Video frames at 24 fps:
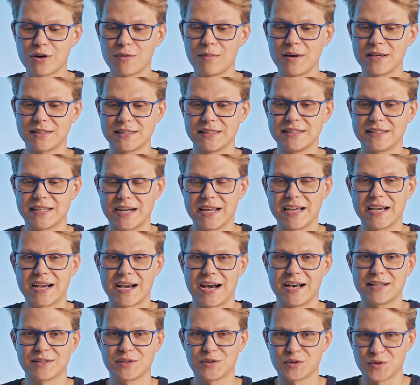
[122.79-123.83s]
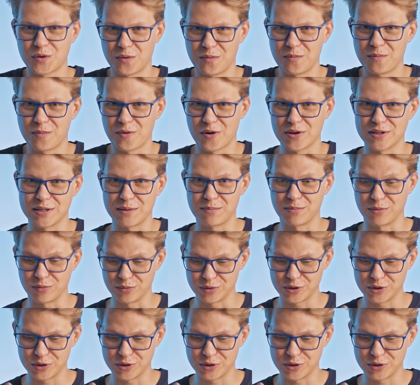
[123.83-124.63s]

começa a entrar em casos como, por exemplo,